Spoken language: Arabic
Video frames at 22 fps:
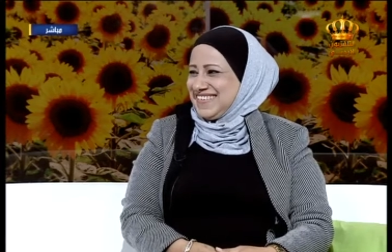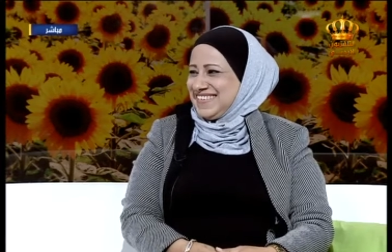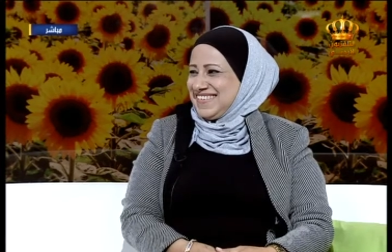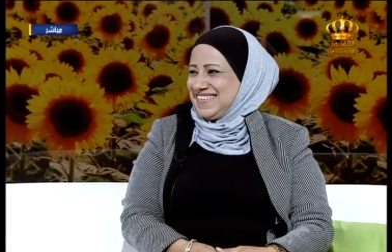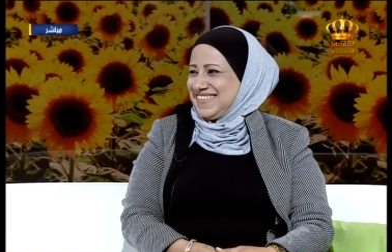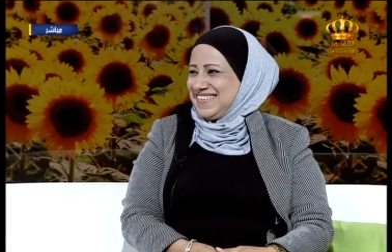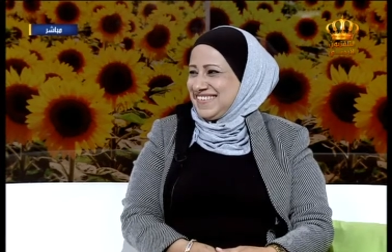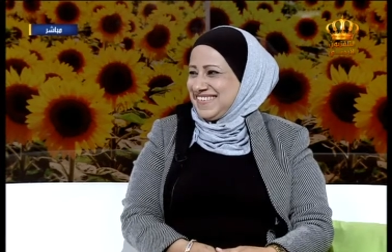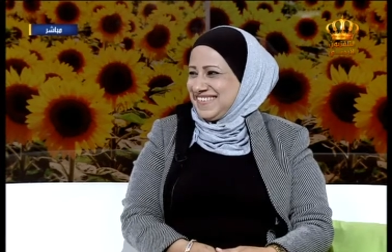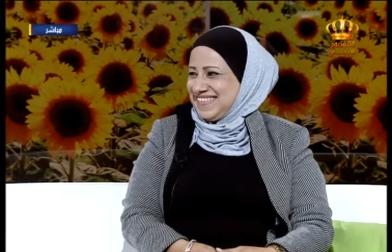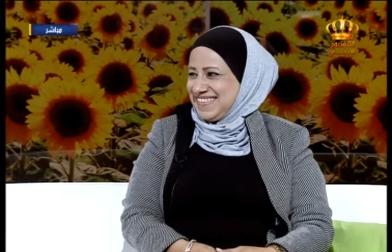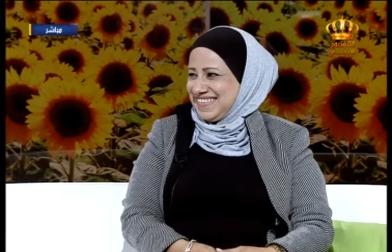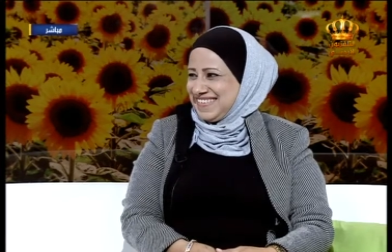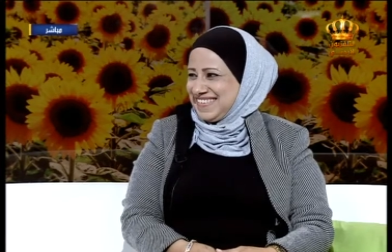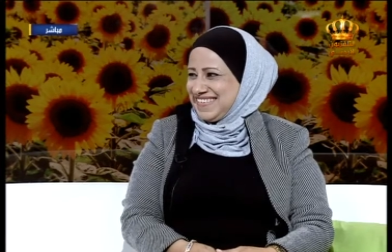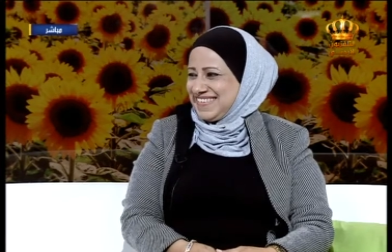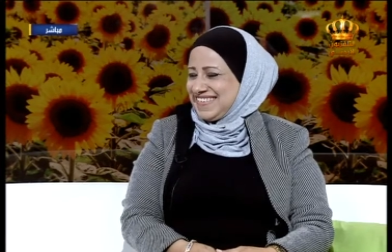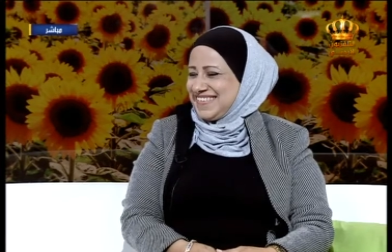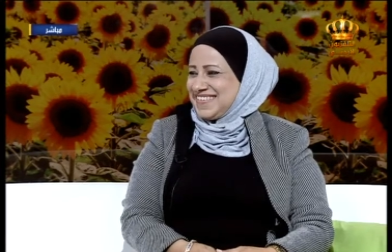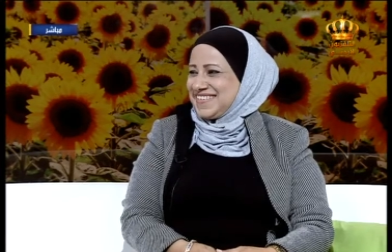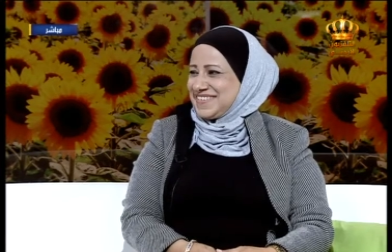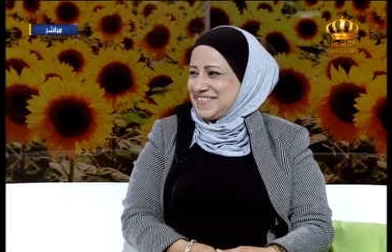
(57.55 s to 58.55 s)
آه، آه،
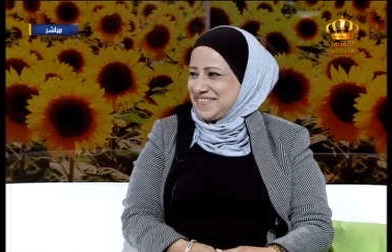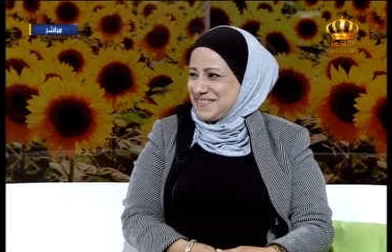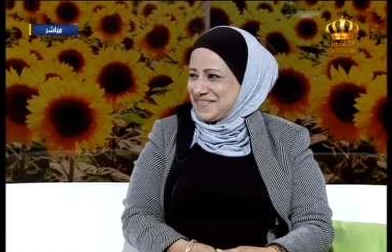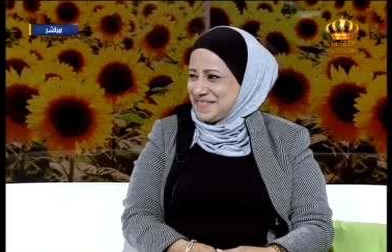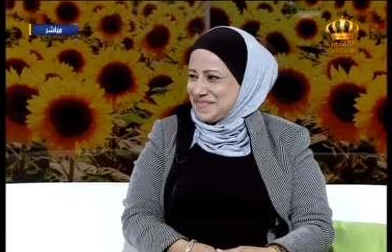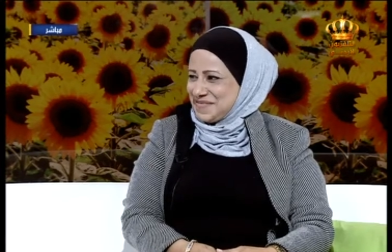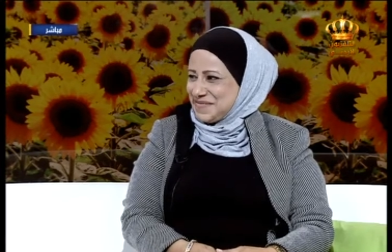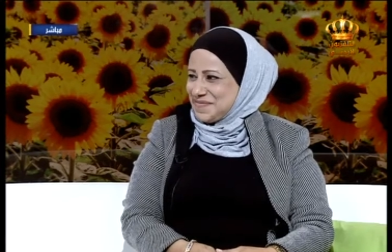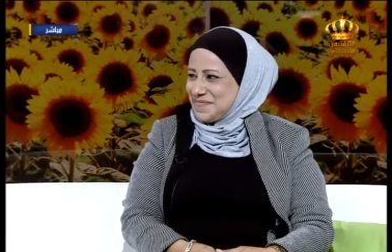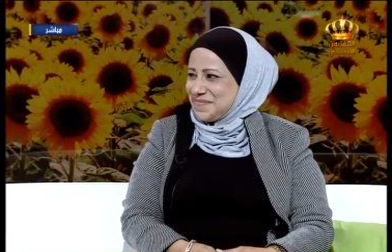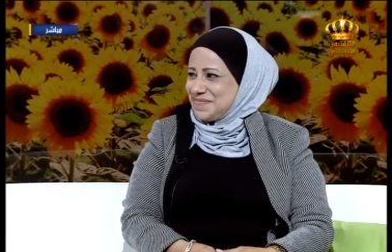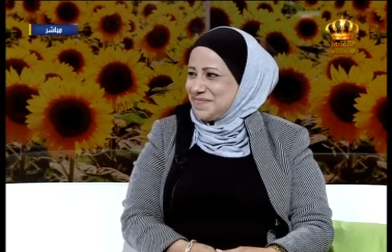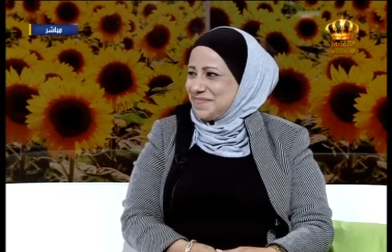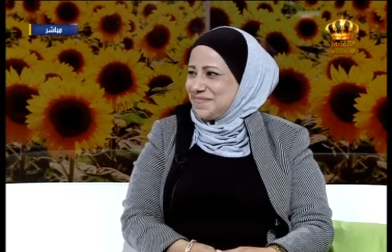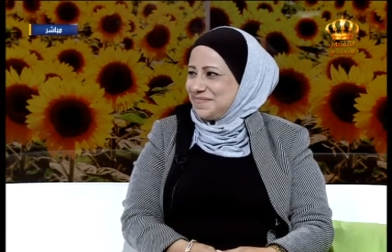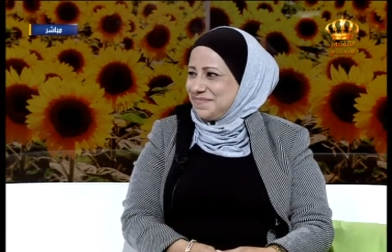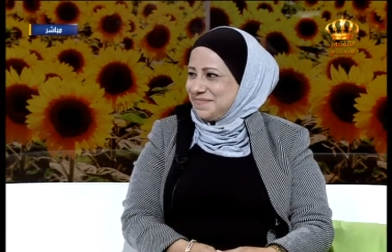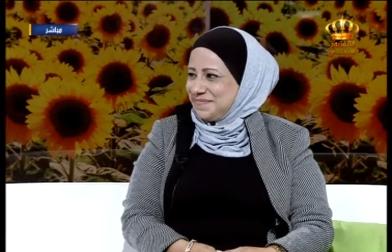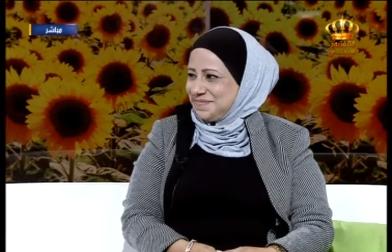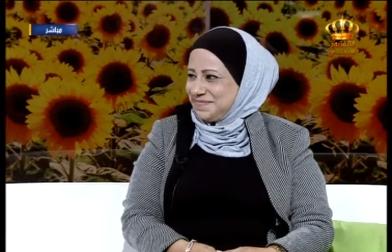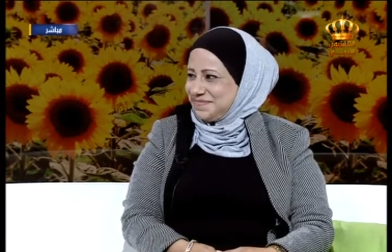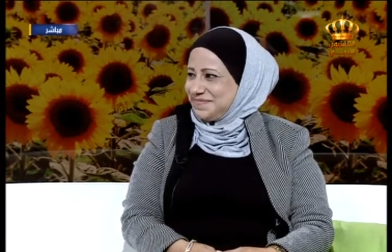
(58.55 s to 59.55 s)
مدينة
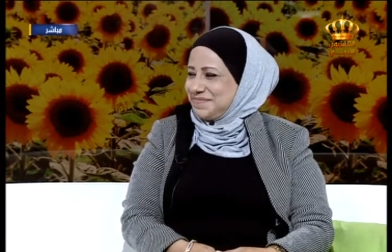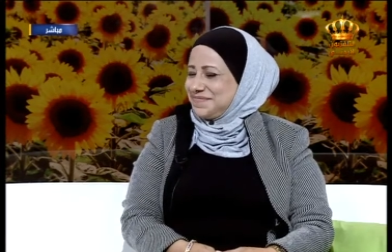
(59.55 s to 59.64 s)
البتراء